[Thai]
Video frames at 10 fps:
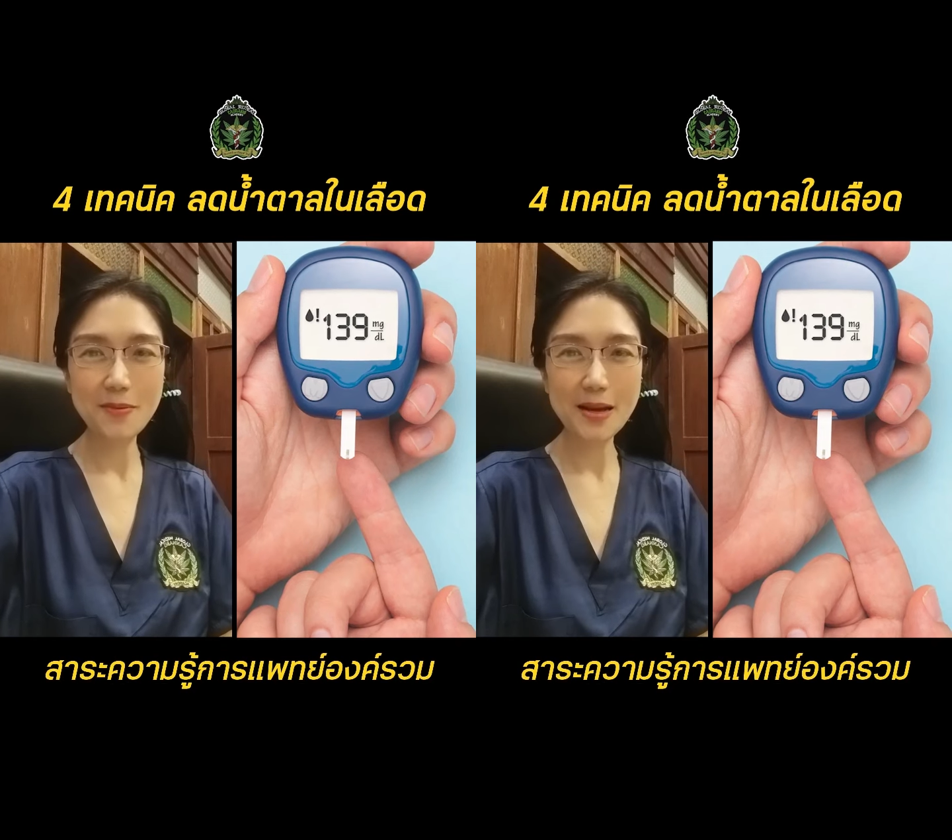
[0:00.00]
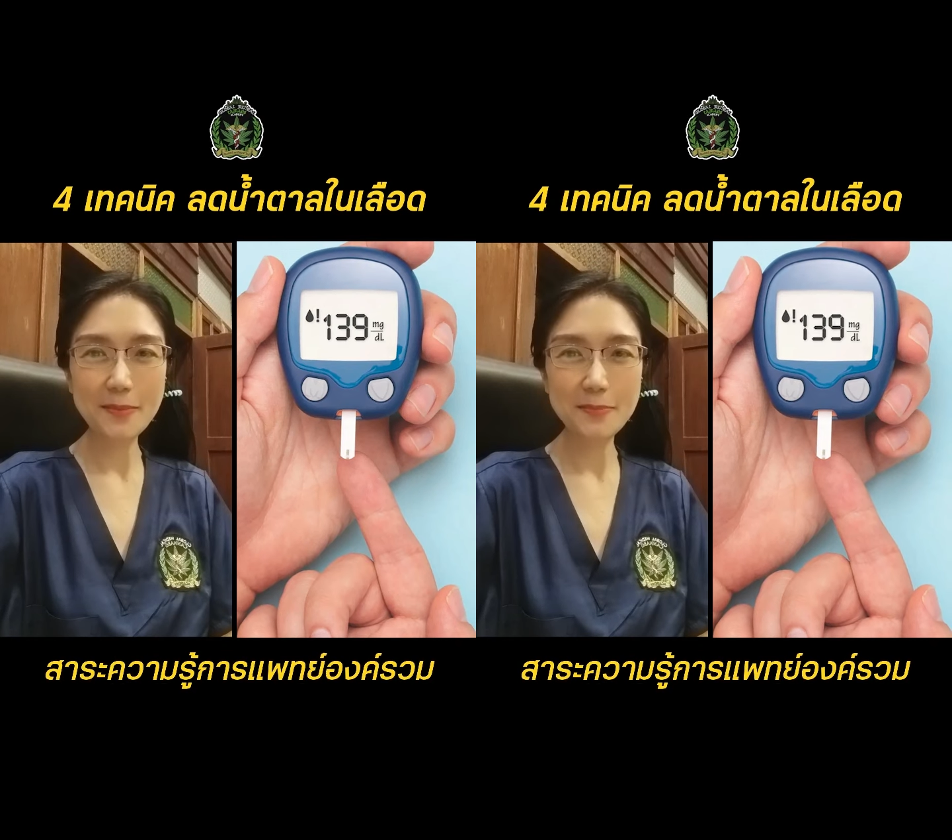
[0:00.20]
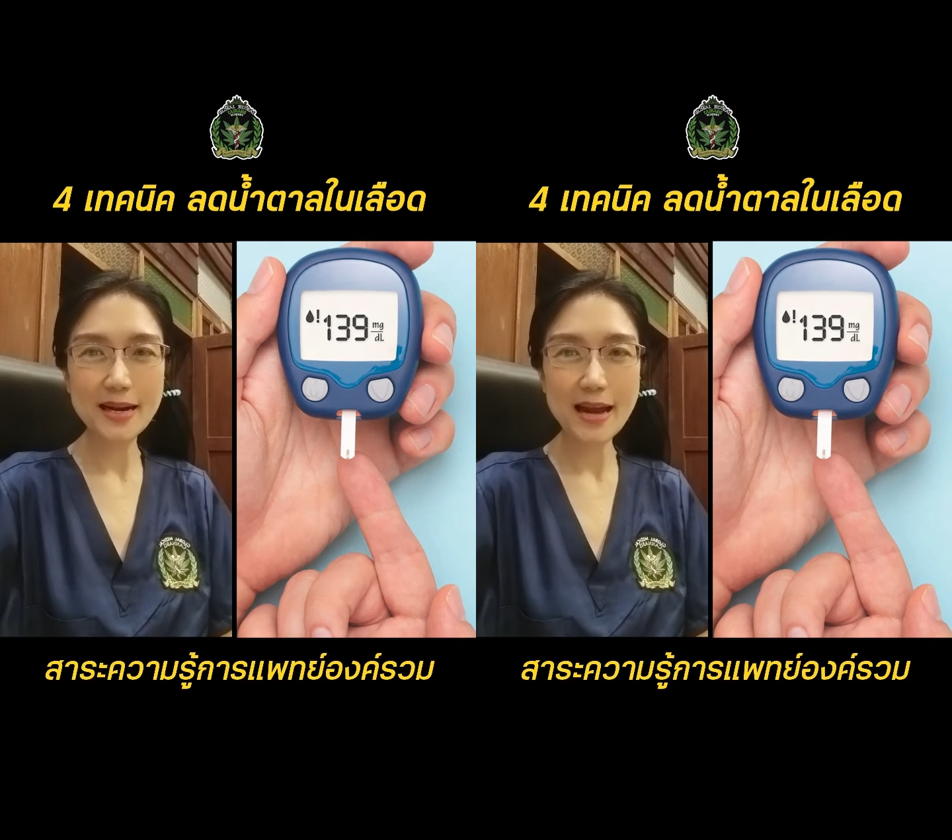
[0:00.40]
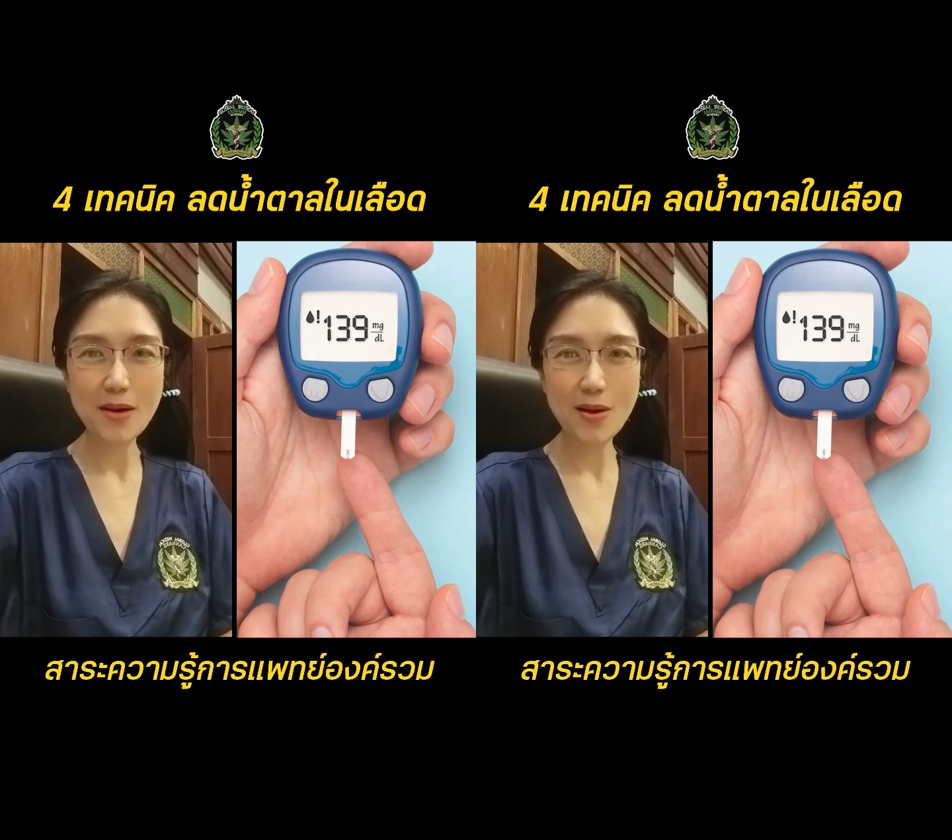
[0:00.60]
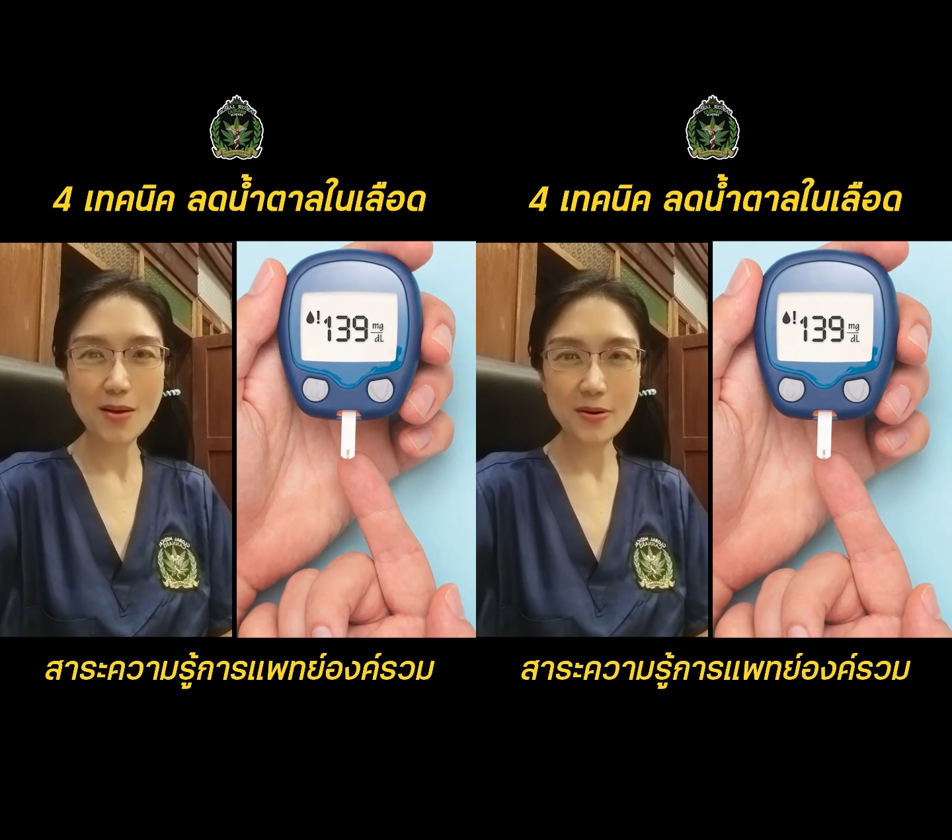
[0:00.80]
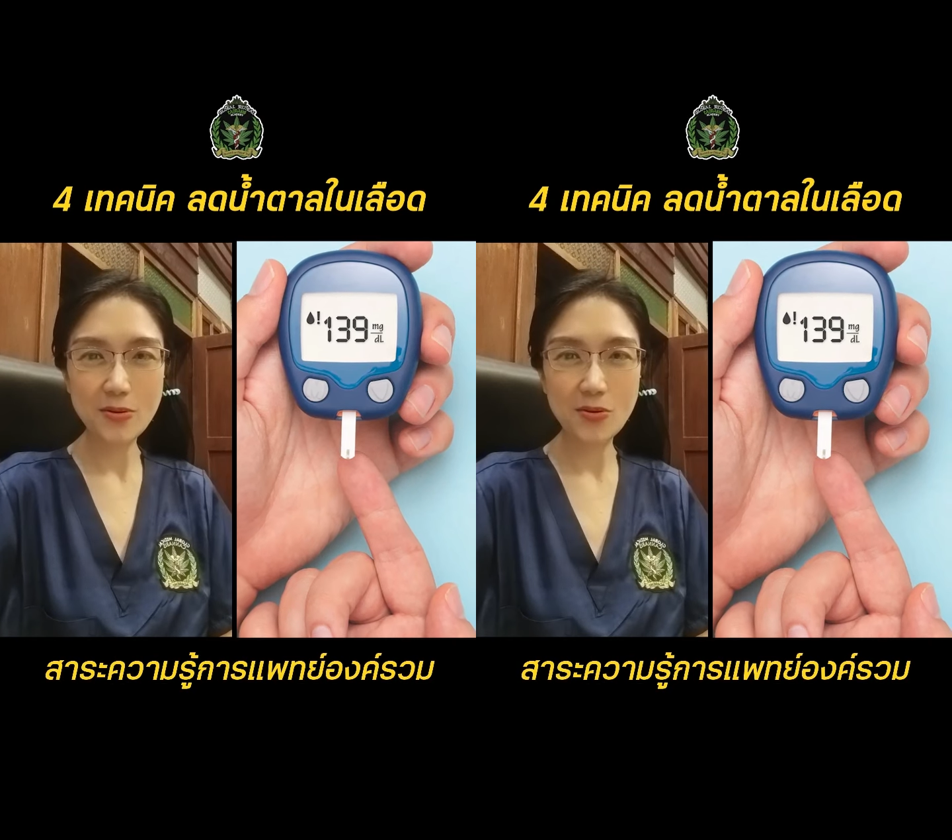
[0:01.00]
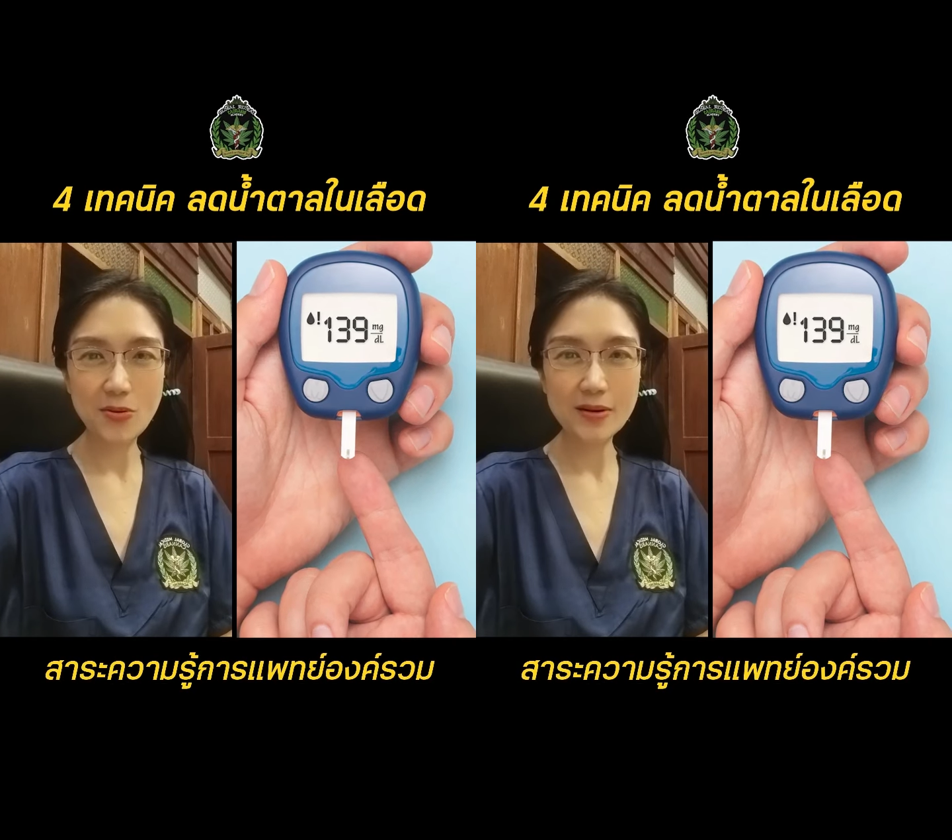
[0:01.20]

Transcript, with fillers: บกับสาระความรู้